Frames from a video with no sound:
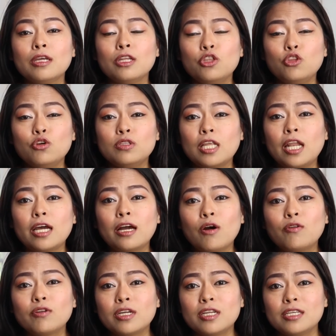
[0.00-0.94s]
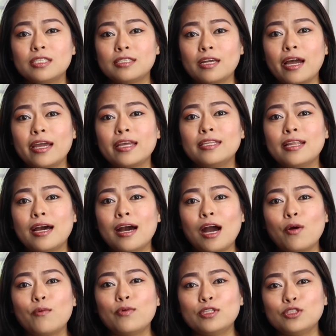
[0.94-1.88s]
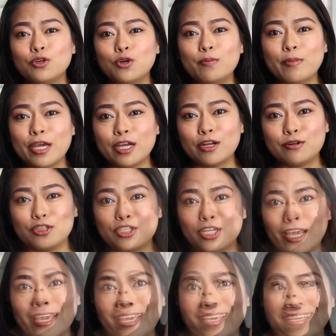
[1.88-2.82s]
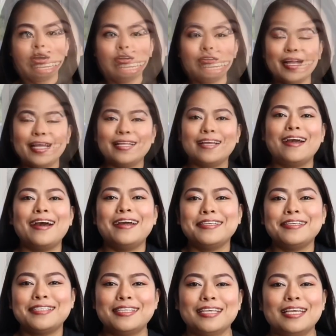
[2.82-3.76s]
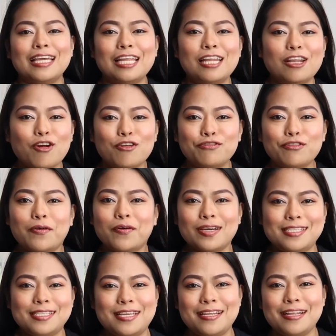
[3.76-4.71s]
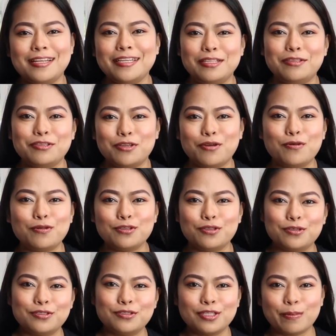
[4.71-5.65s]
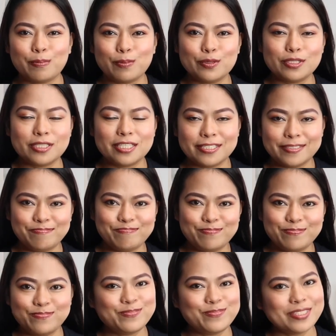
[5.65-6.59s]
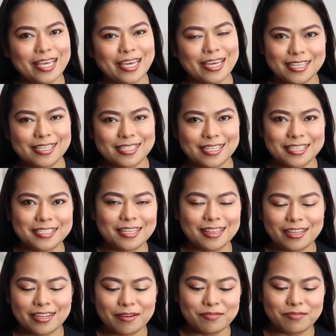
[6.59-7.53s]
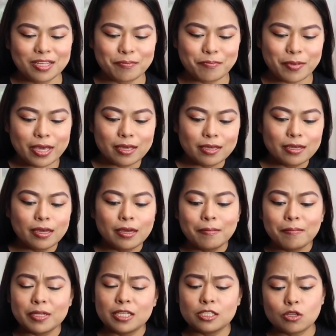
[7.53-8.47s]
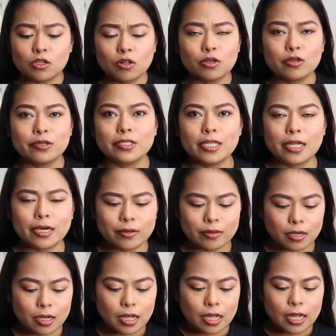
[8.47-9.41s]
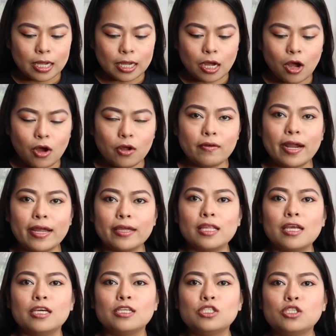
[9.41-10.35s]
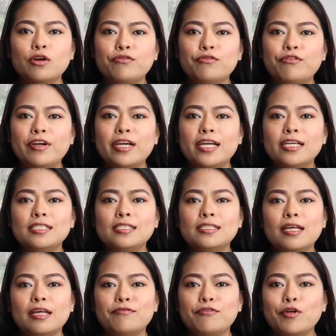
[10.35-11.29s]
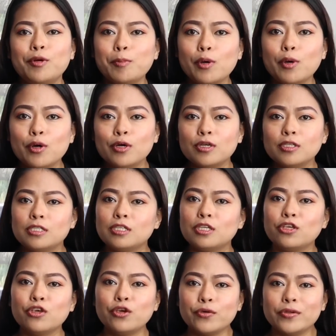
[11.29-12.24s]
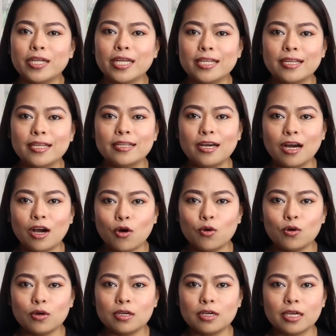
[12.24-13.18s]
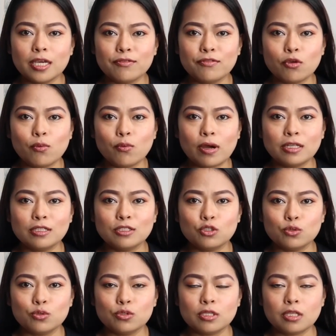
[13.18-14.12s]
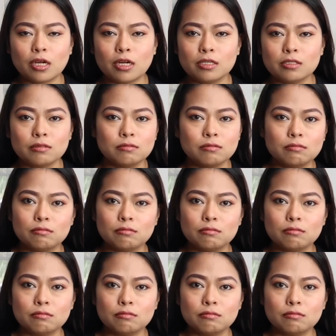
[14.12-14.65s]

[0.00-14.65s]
doon talaga ako nag-decide na I will know my crochet. Alright guys, enough ko kasi nandito si Colton. Tapos, hmm, yeah, she's interrupting me. But it's all good now. Alright, so first and foremost, you needed a hook if you want to start